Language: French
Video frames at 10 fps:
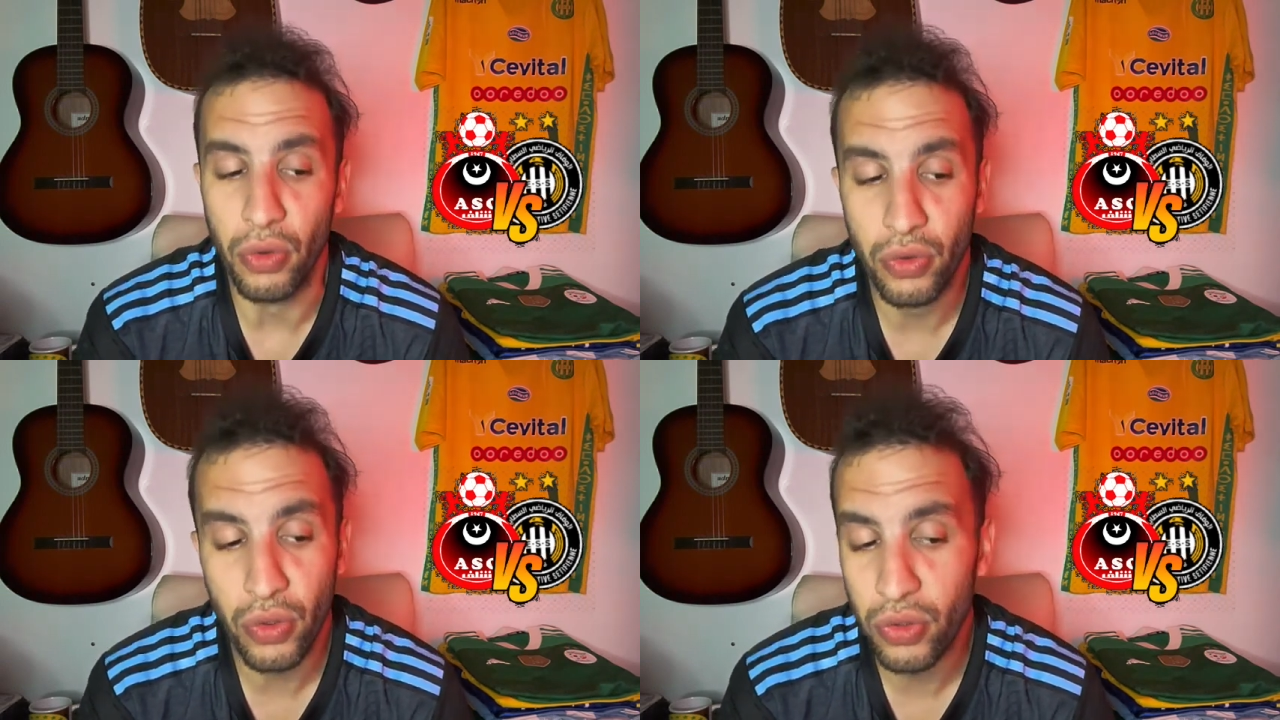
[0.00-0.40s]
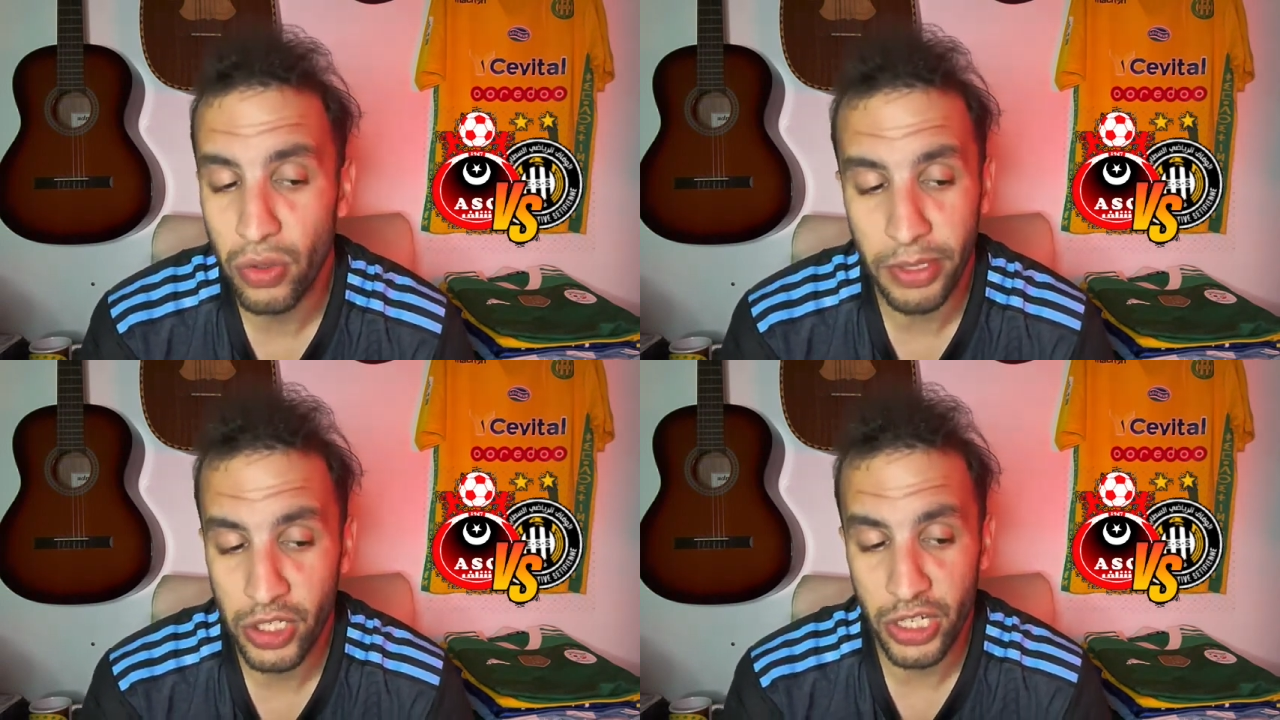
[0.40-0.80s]
Sur ce
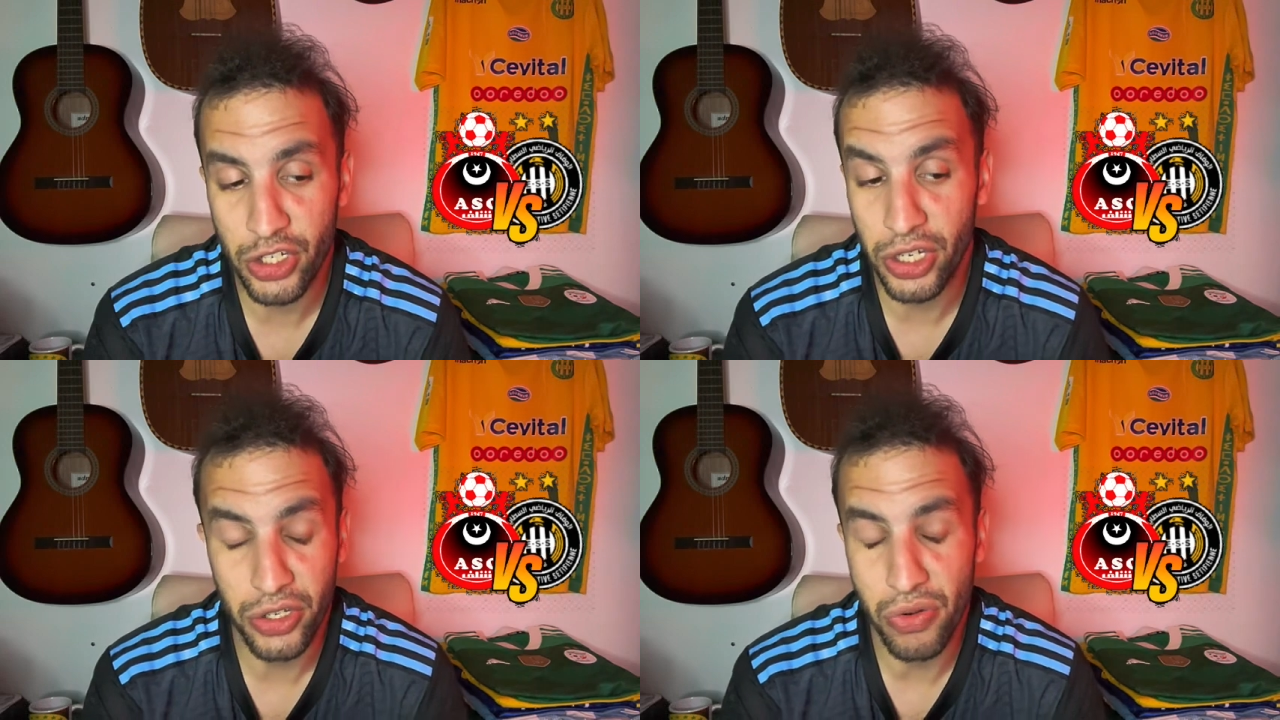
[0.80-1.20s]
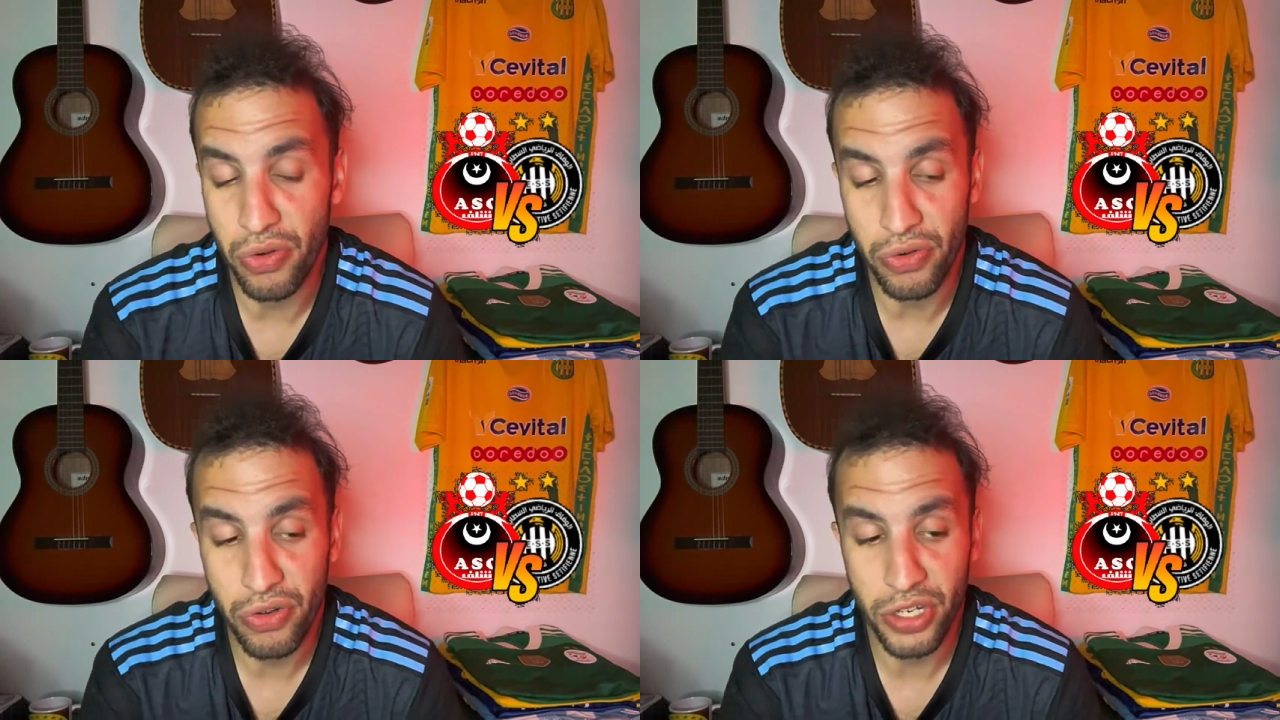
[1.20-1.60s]
match-là, j'irai sur le
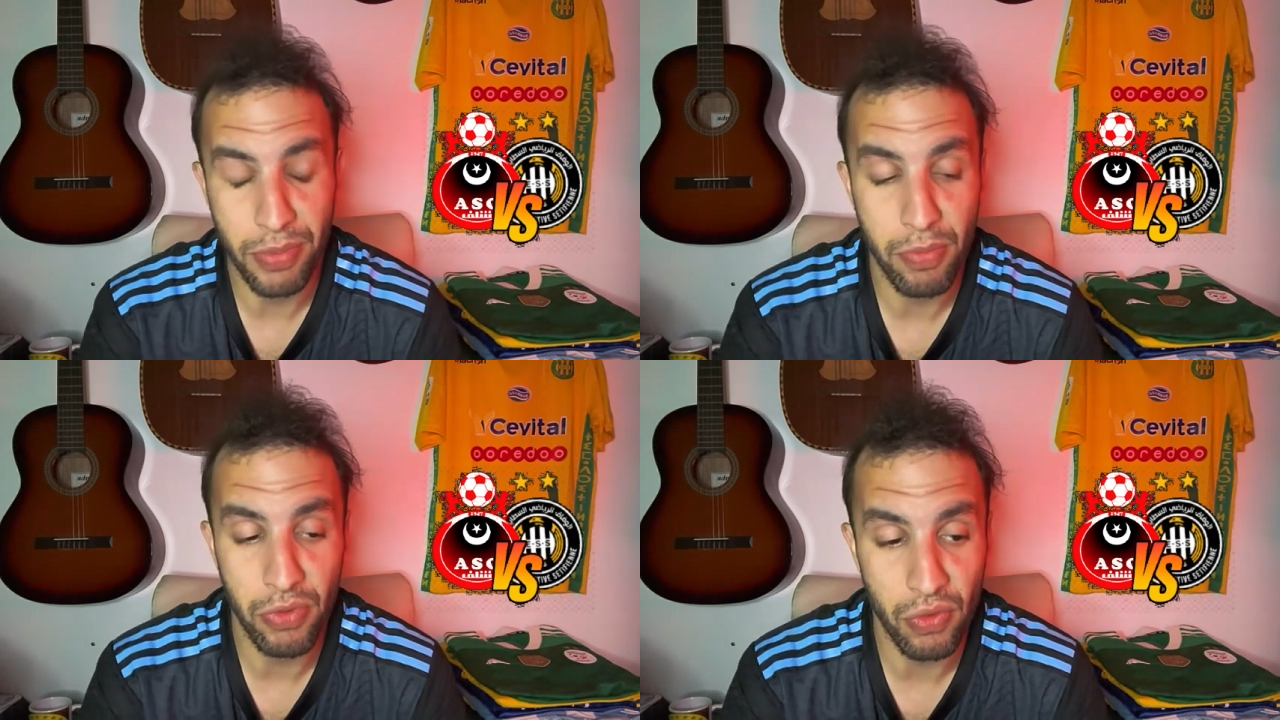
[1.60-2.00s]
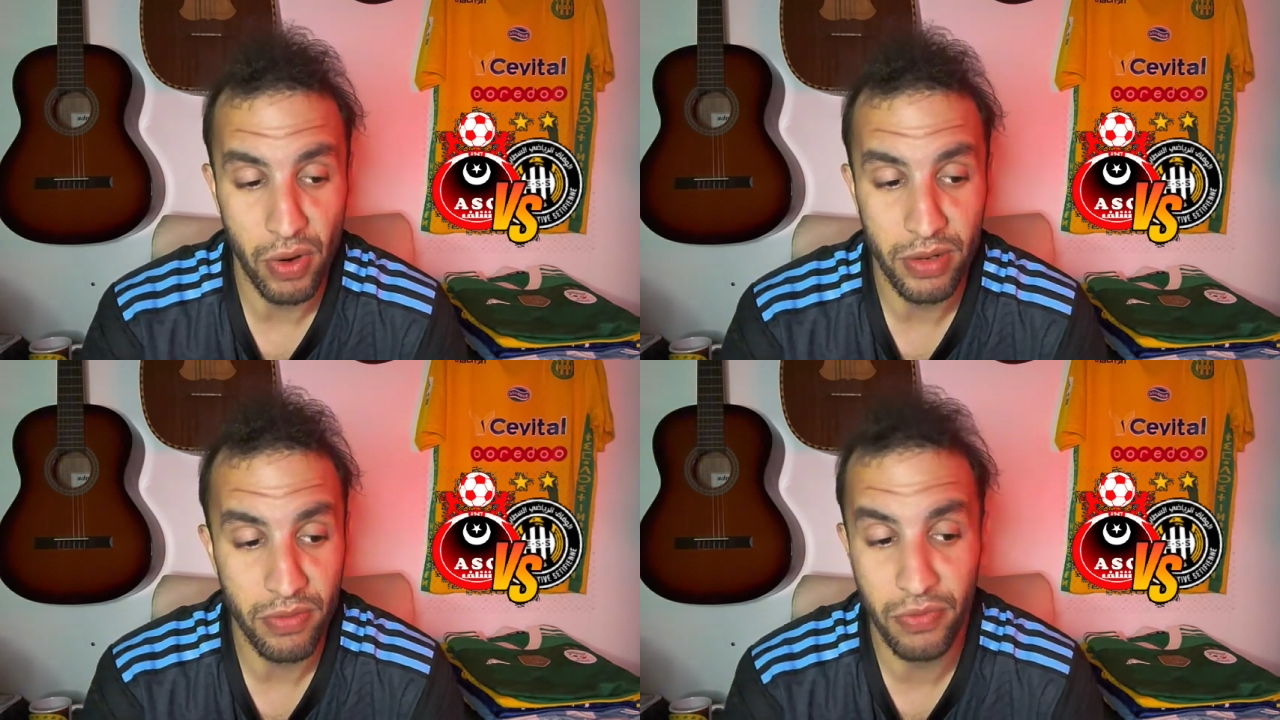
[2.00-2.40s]
nul, je sais pas
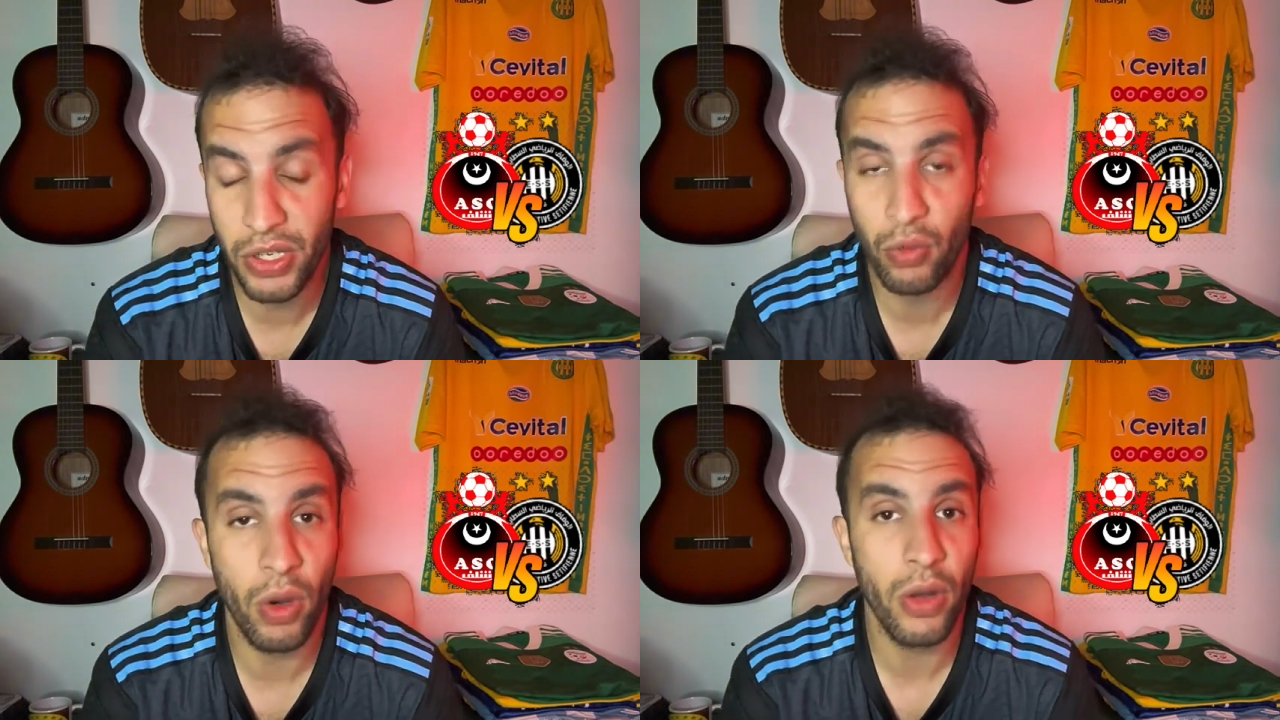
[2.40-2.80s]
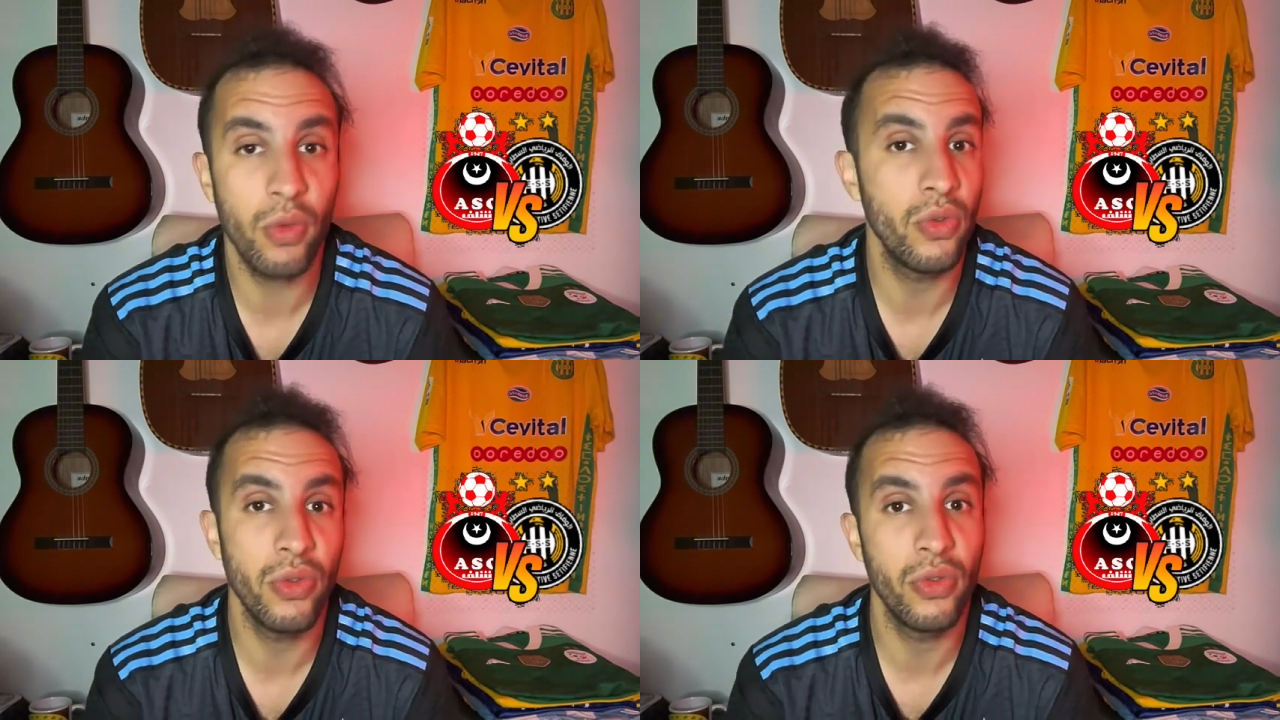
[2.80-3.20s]
pourquoi. Victoire
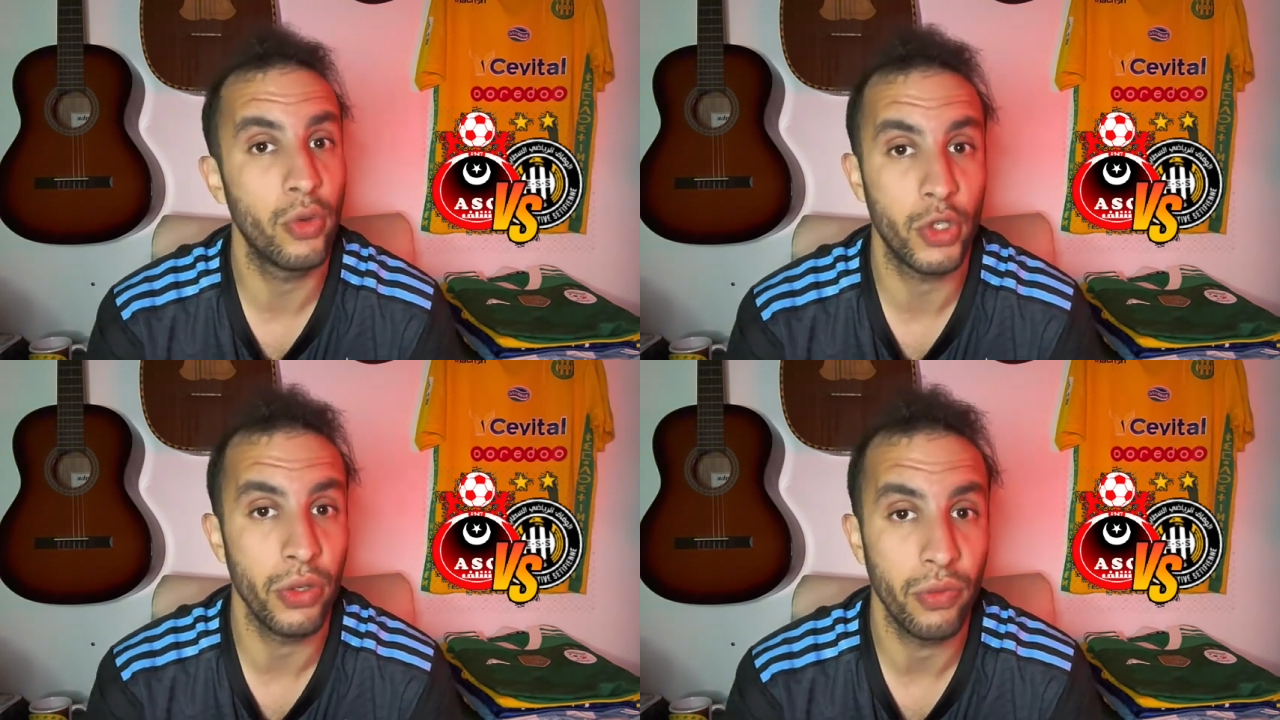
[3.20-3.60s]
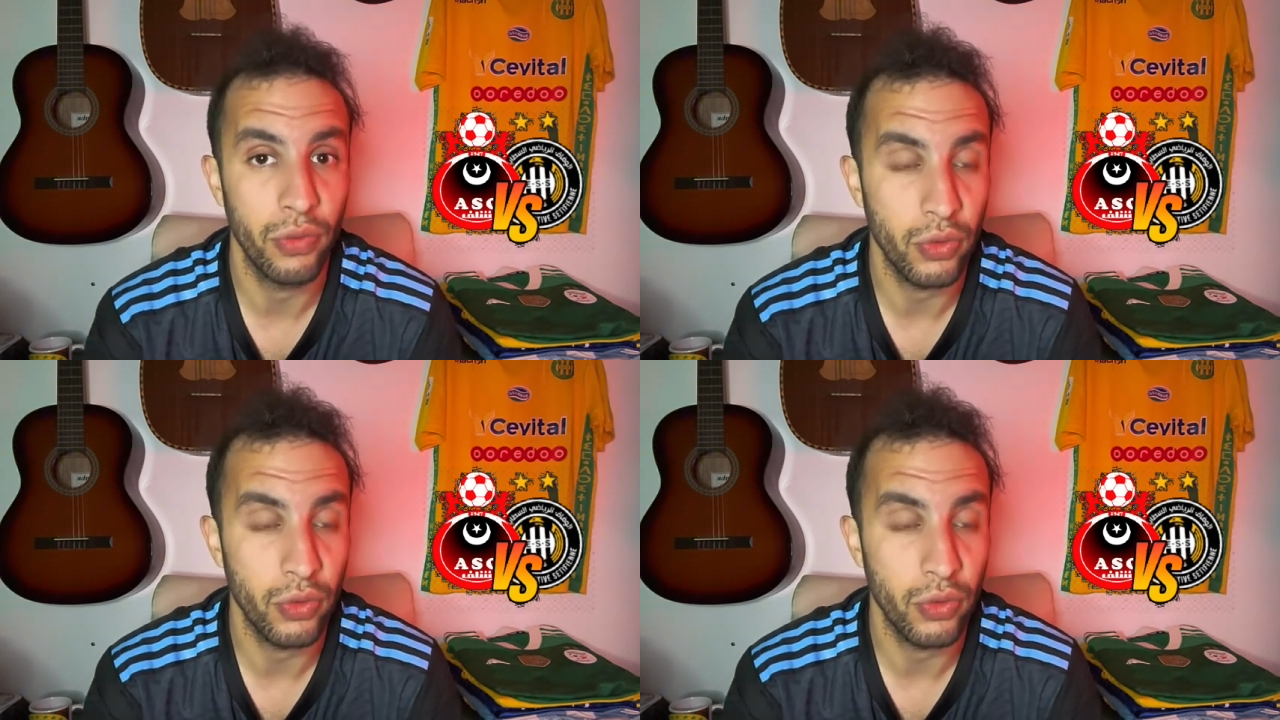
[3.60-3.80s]
ou nul de Schliff.